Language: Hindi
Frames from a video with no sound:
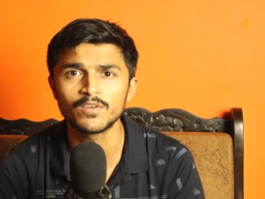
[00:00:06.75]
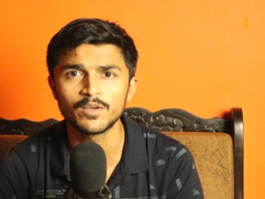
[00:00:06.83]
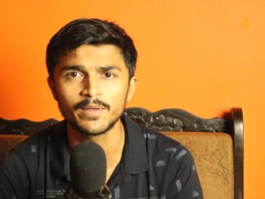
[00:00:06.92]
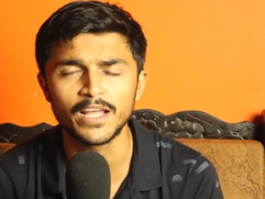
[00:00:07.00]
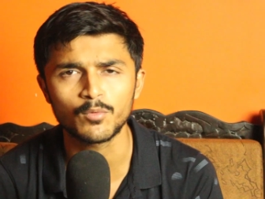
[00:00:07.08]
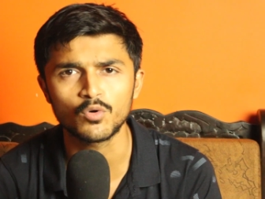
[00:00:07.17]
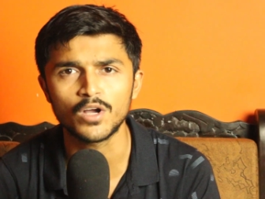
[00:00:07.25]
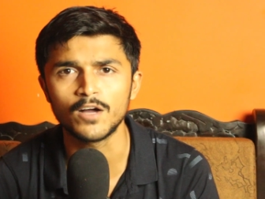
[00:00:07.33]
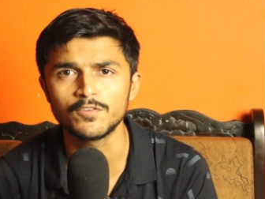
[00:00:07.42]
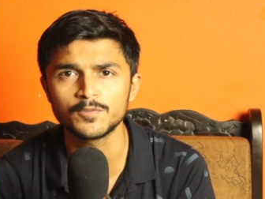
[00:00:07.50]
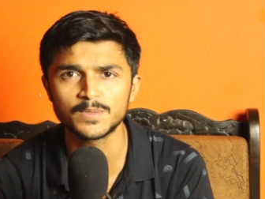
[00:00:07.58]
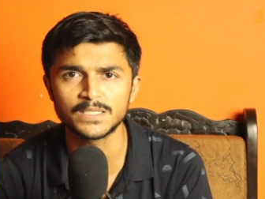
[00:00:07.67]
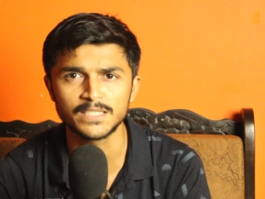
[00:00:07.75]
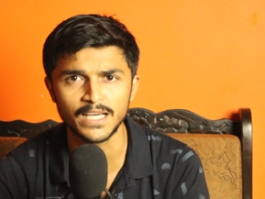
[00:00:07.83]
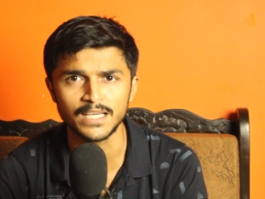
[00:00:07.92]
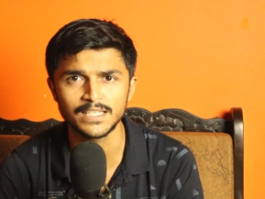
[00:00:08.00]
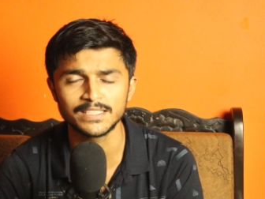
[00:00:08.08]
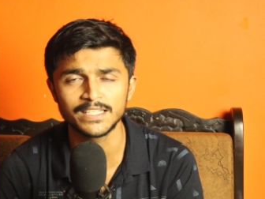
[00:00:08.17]
पे अवेलेबल है आपको काफ़ी पसंद
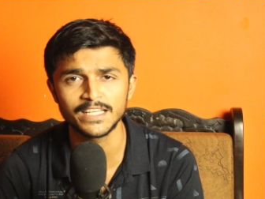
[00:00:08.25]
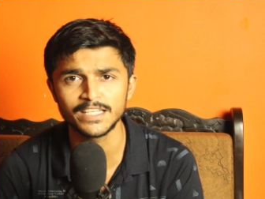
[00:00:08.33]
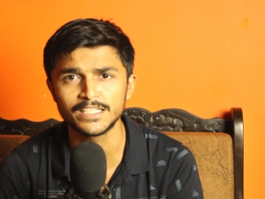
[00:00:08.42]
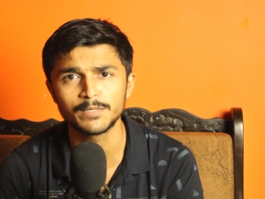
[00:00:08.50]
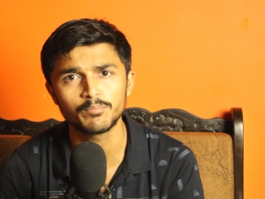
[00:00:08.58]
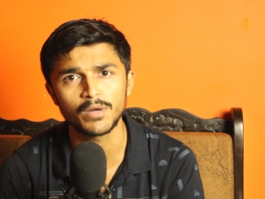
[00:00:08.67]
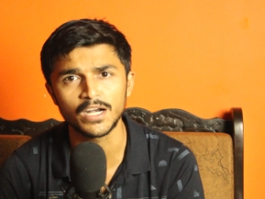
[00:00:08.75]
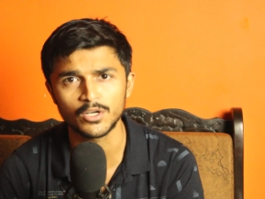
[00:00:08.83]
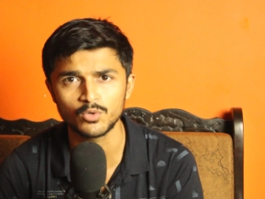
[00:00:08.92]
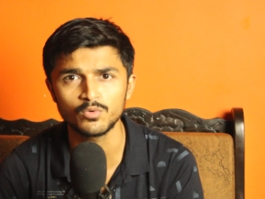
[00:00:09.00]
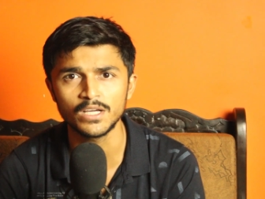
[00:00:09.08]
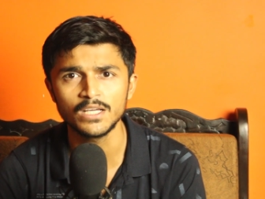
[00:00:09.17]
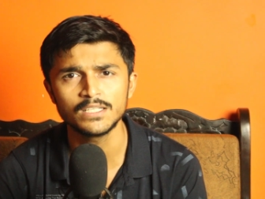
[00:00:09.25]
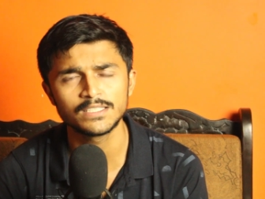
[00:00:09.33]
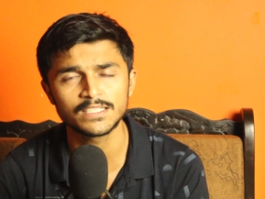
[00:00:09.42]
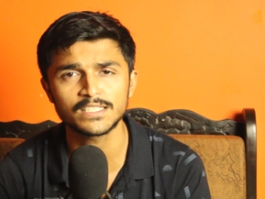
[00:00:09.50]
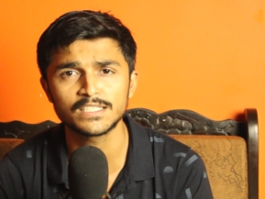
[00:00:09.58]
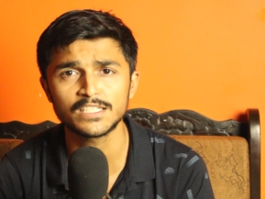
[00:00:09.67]
आया था इसीलिए ये पार्ट टू है
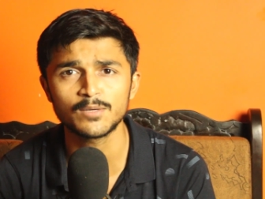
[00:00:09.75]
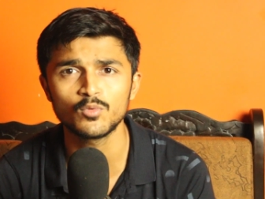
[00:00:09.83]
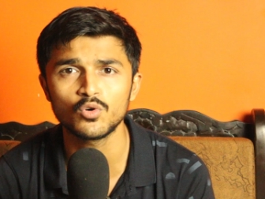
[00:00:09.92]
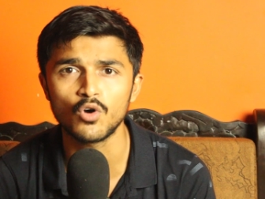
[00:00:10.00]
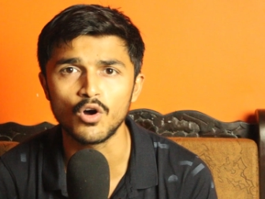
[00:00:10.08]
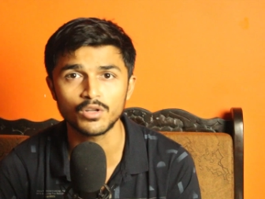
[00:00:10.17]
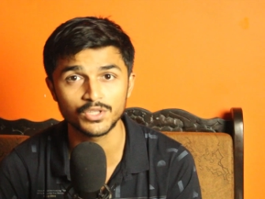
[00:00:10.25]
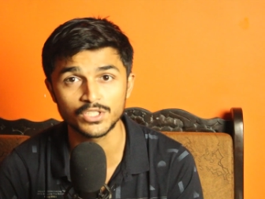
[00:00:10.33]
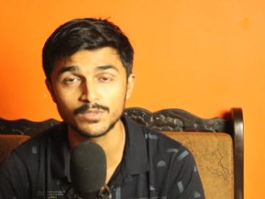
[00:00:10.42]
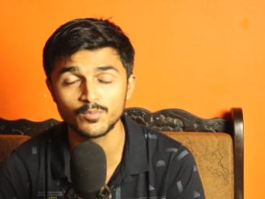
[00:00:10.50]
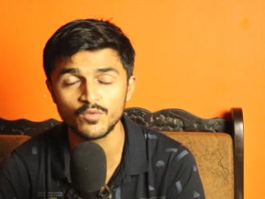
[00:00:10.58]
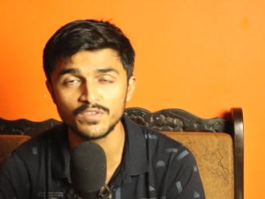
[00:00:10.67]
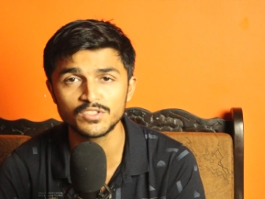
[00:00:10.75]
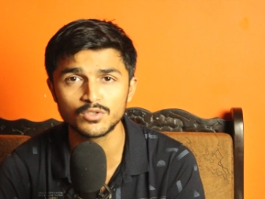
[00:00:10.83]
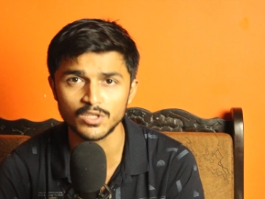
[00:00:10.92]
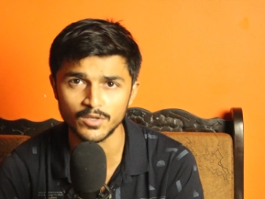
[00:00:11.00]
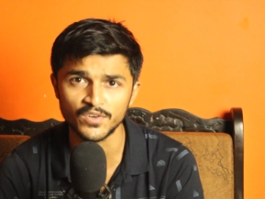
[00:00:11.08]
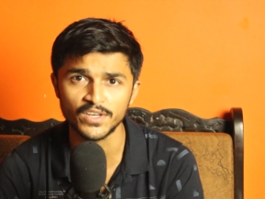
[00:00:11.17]
जिसके अंदर हम लोग और 10
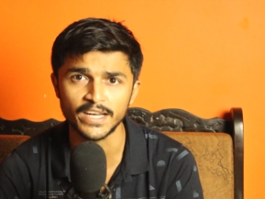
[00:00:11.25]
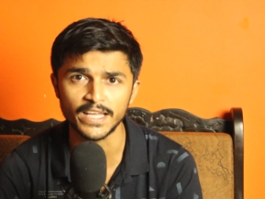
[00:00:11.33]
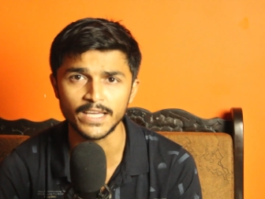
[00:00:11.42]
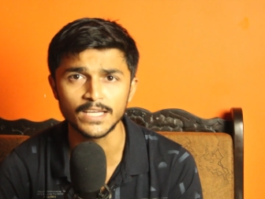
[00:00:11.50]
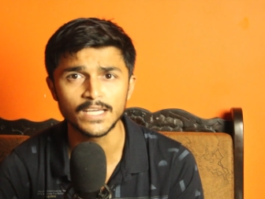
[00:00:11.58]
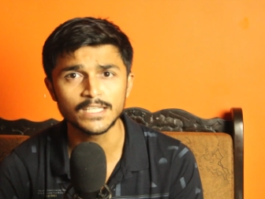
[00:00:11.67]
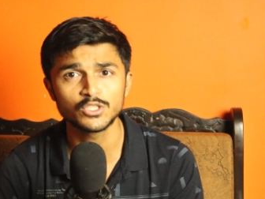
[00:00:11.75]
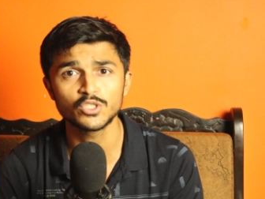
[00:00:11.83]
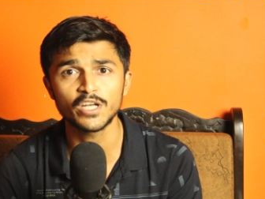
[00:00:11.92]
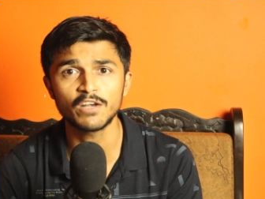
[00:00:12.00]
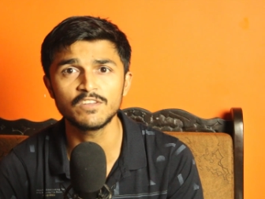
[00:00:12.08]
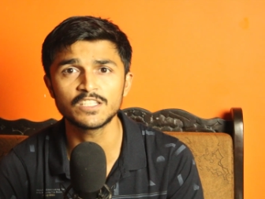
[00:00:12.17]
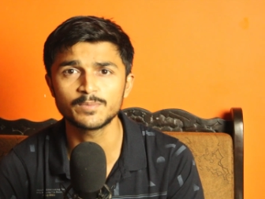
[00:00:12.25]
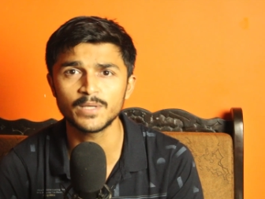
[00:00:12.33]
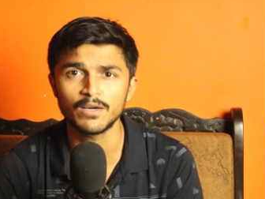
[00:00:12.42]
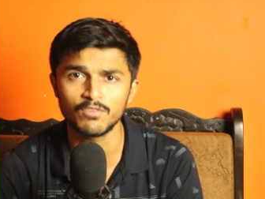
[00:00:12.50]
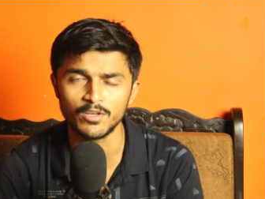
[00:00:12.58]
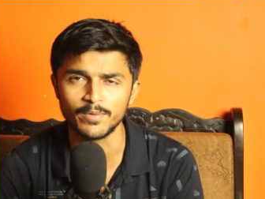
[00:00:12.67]
मूवीज़ को कवर करेंगे जो नेटफ्लिक्स
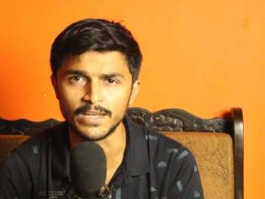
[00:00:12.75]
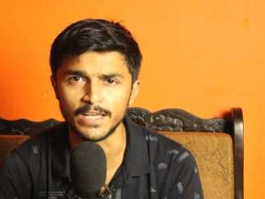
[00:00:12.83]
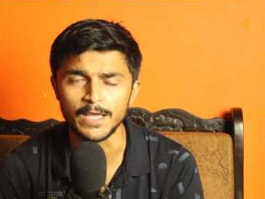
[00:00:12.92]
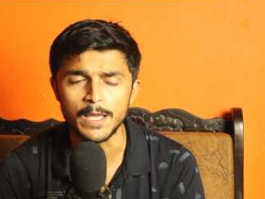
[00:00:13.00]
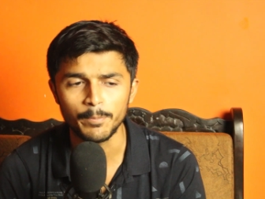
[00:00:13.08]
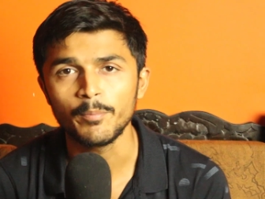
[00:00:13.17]
पे अवेलेबल हैं